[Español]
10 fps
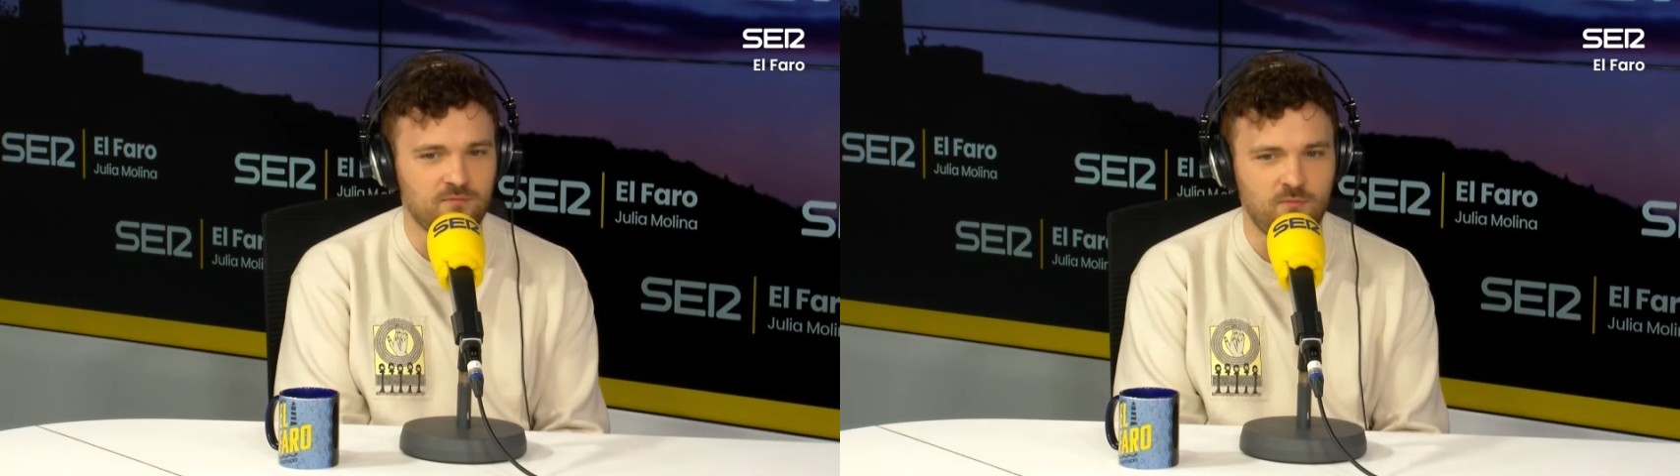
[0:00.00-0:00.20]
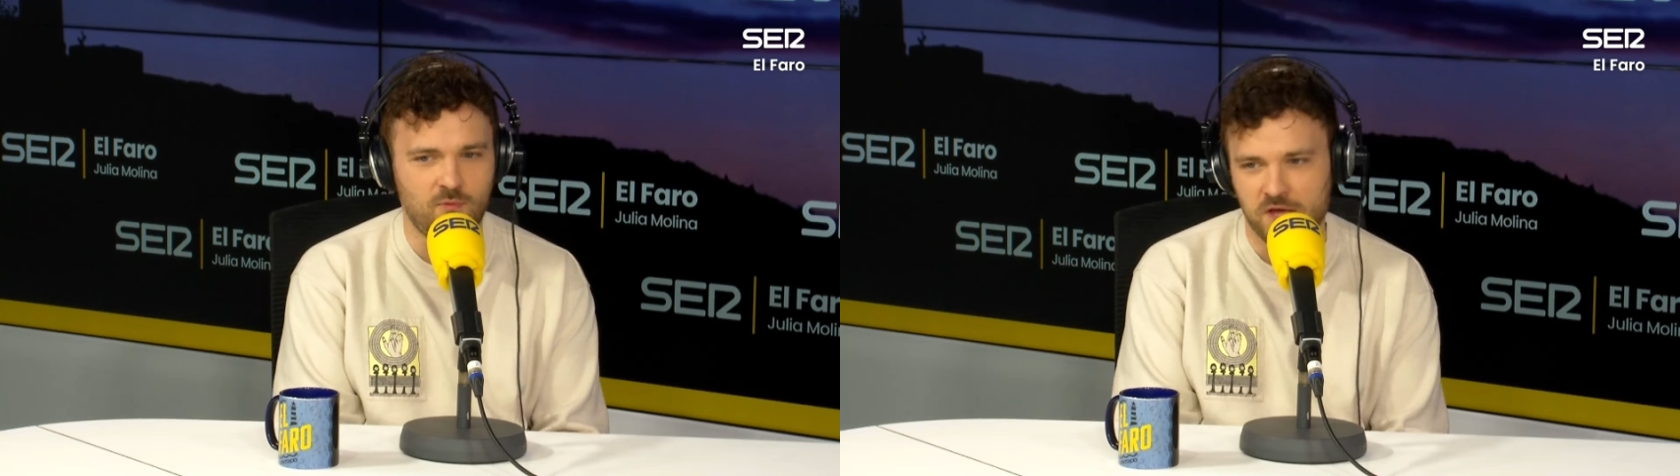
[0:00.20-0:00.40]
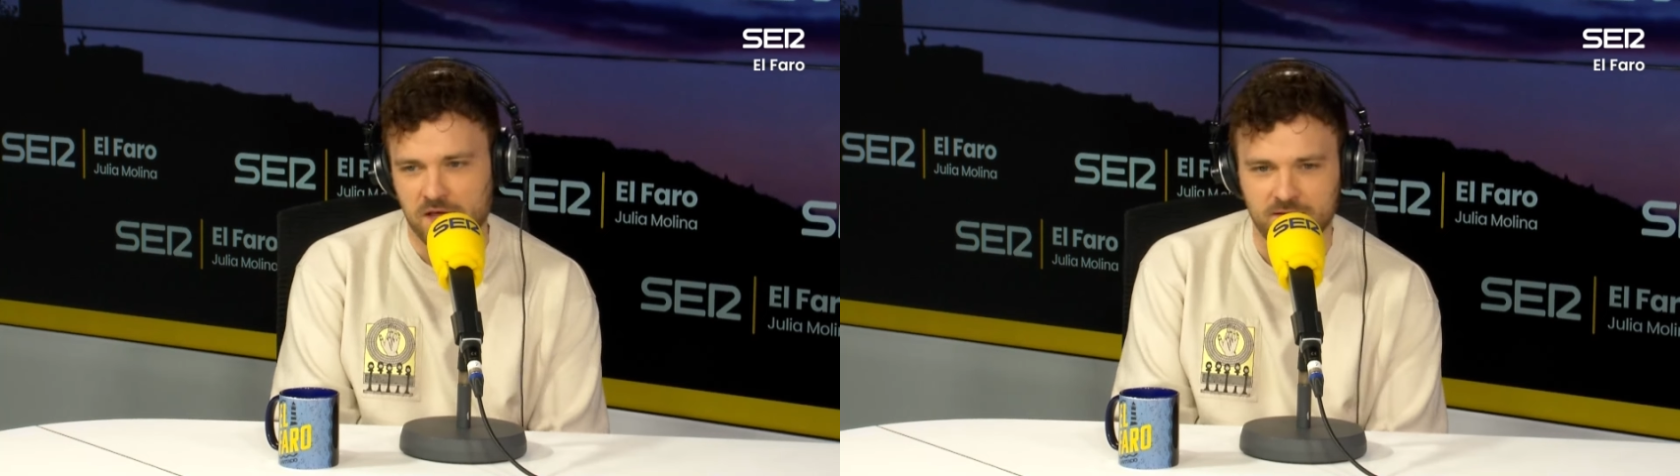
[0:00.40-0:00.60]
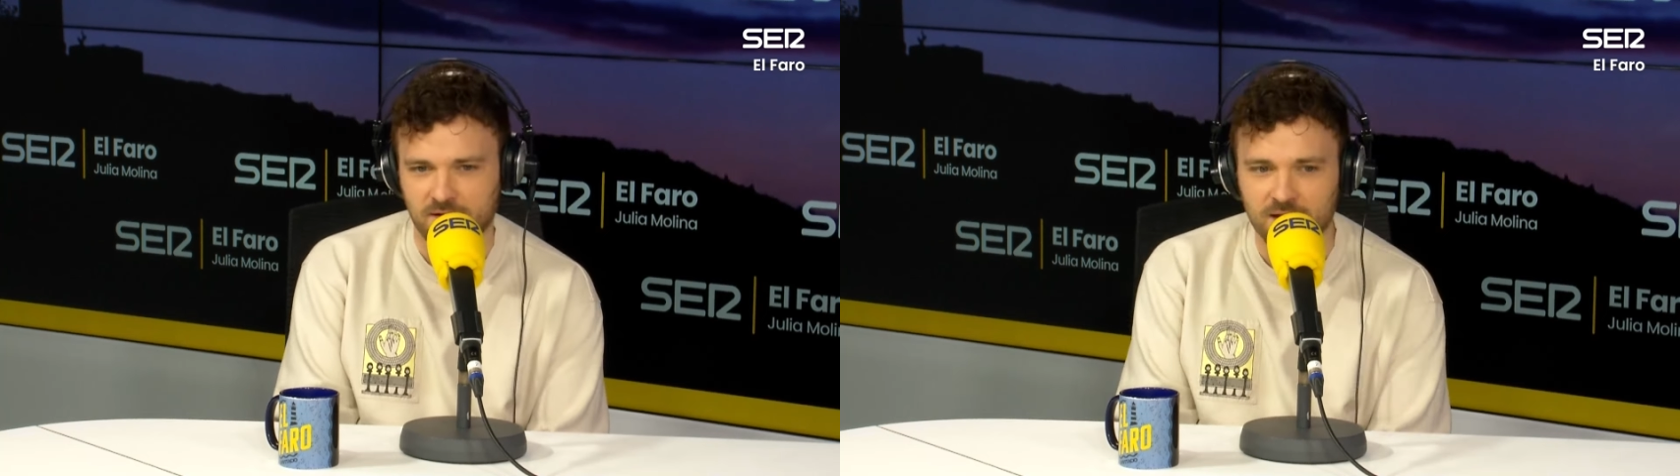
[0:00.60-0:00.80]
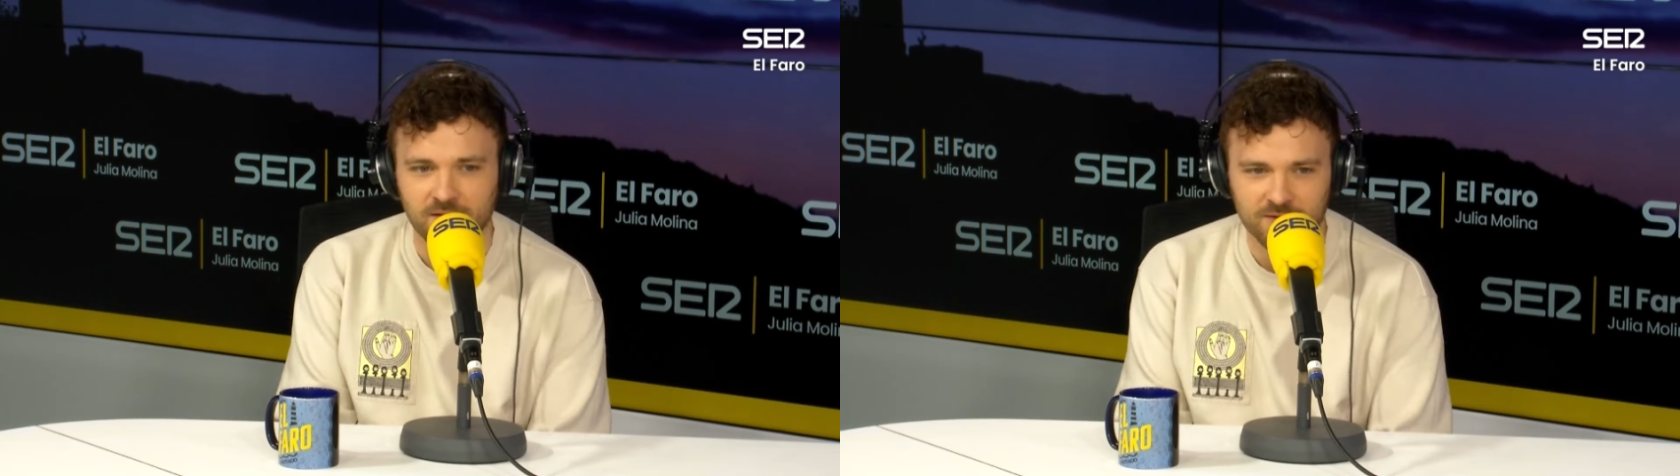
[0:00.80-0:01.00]
muy
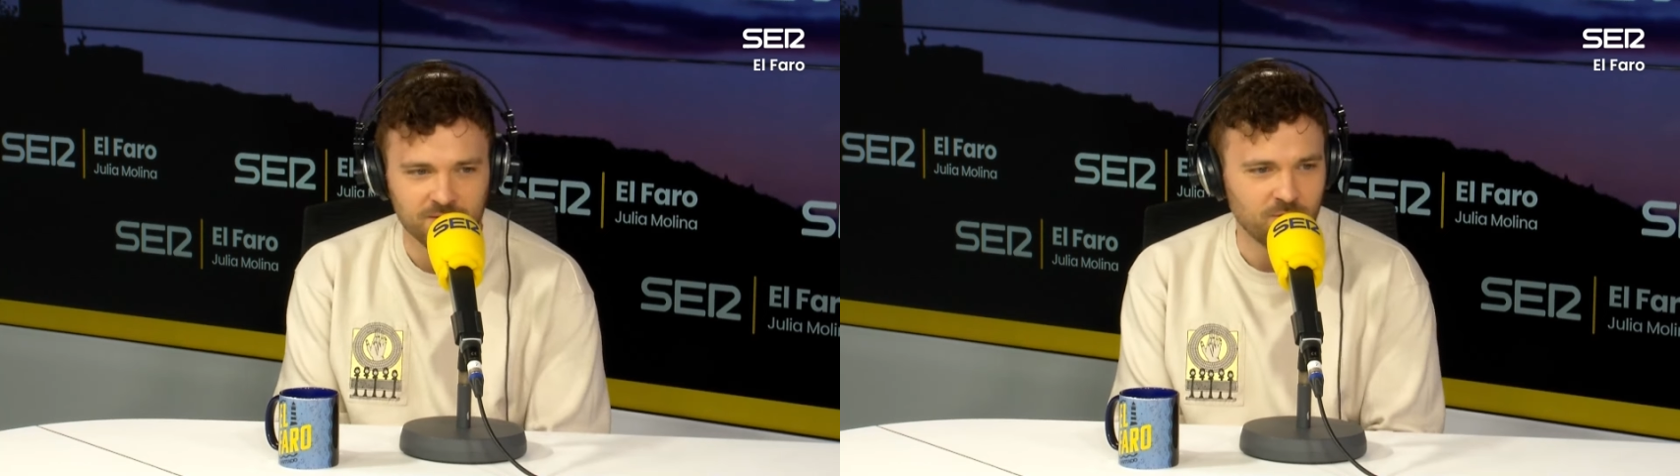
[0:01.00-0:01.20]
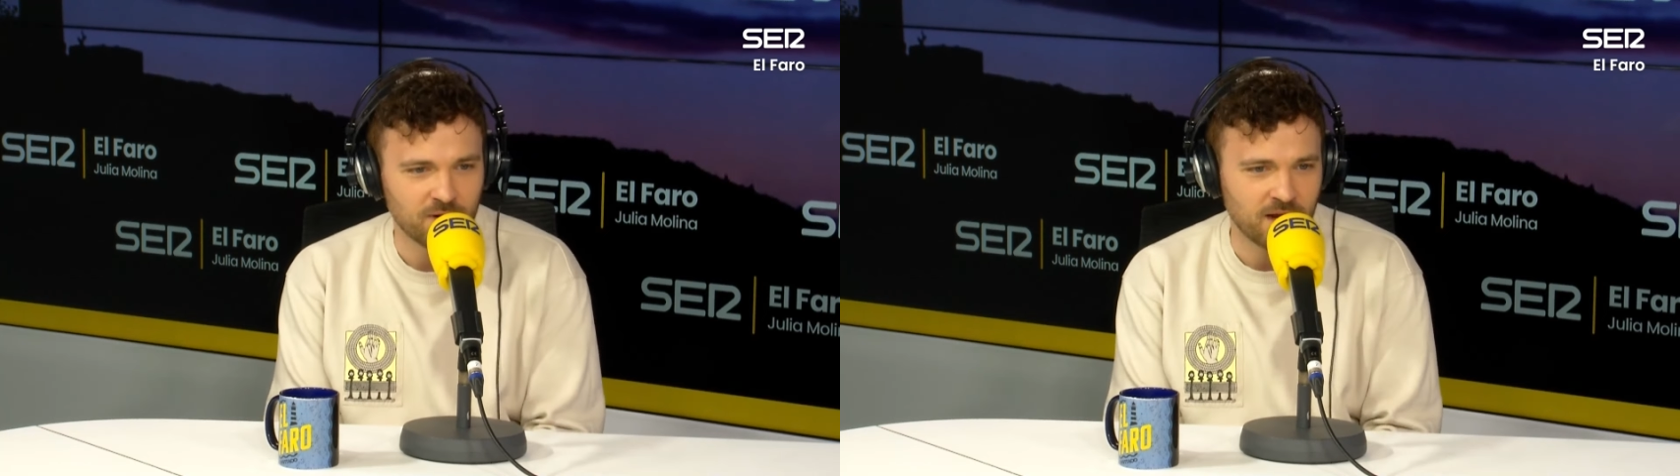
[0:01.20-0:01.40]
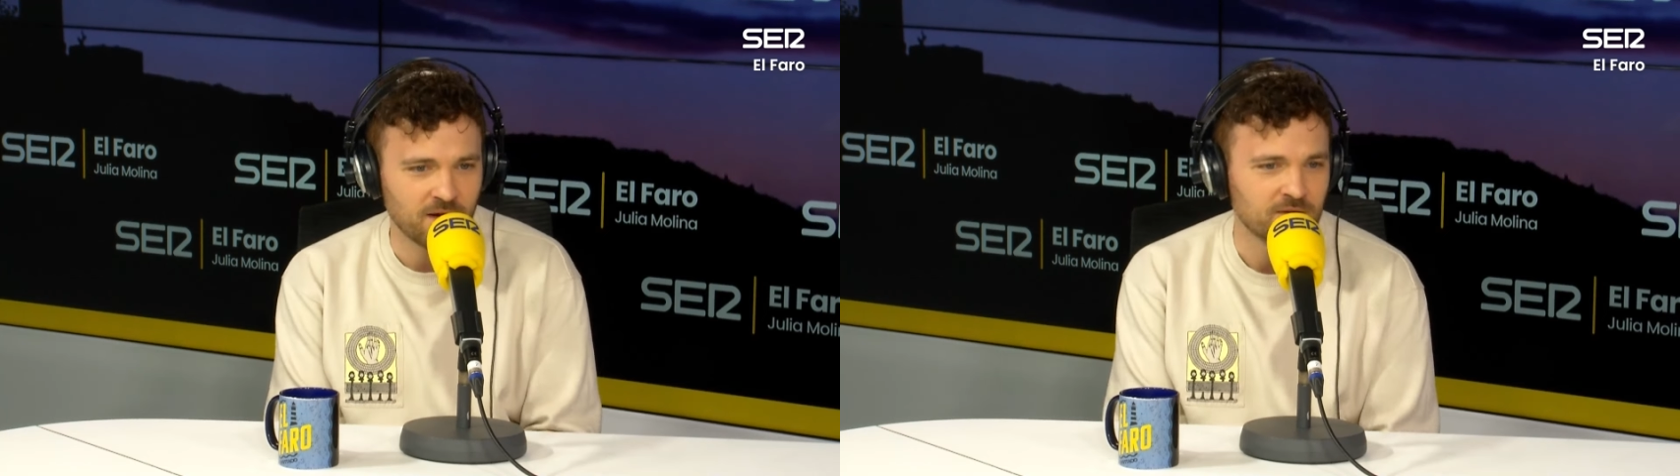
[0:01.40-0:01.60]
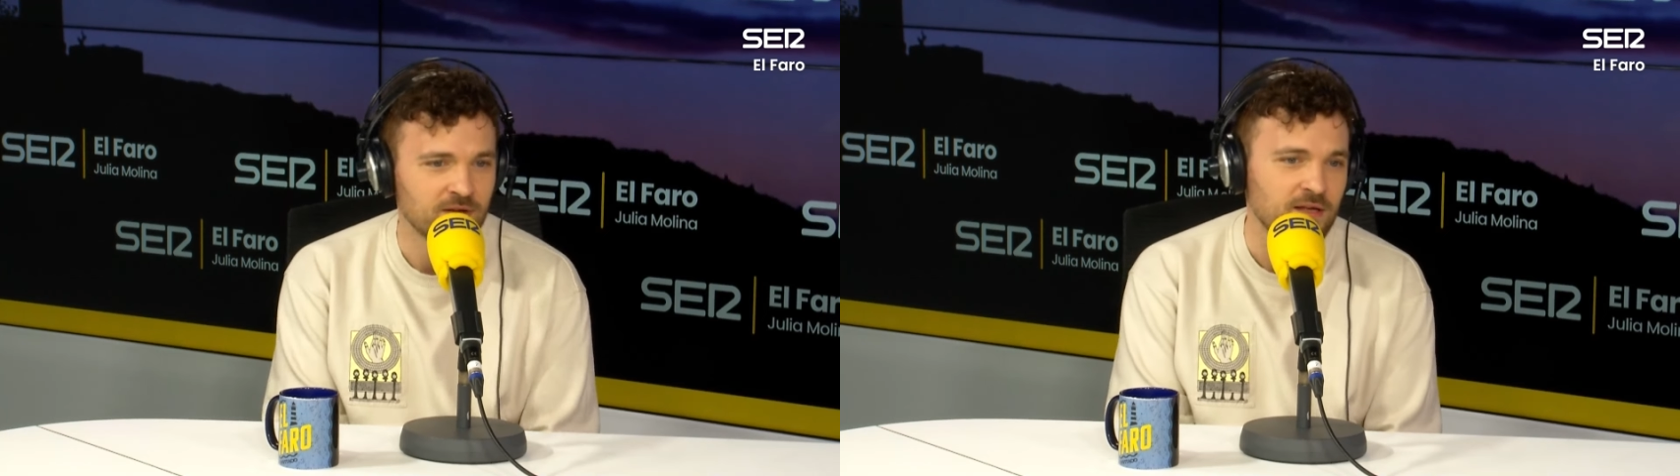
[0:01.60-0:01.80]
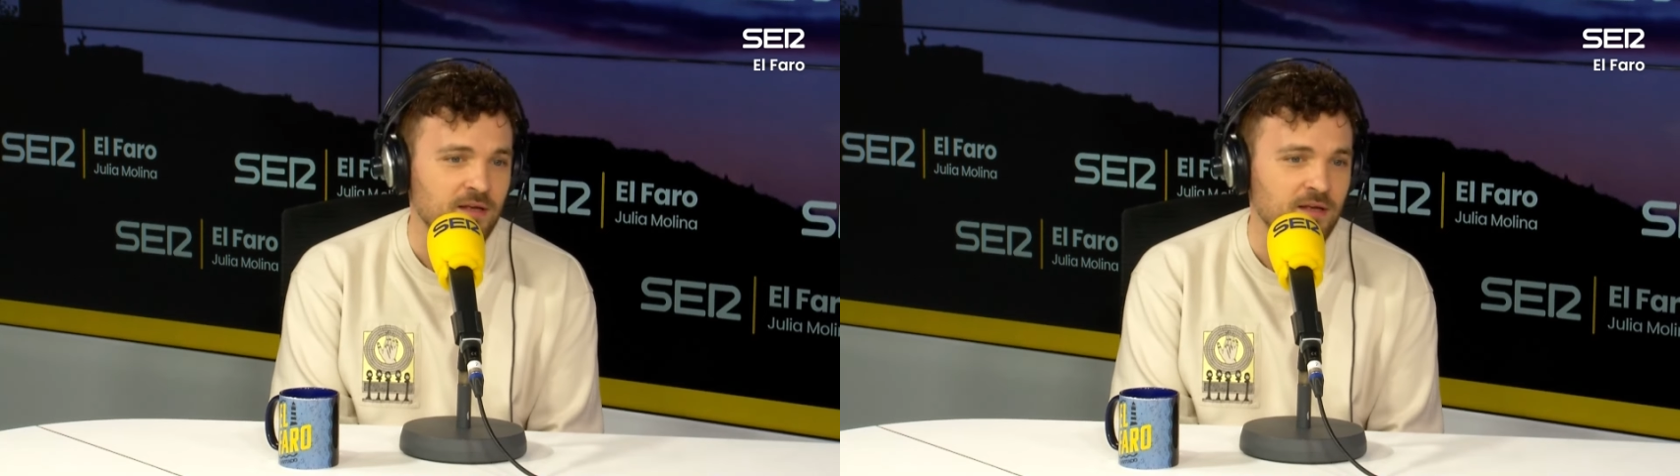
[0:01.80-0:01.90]
extraño, es muy raro.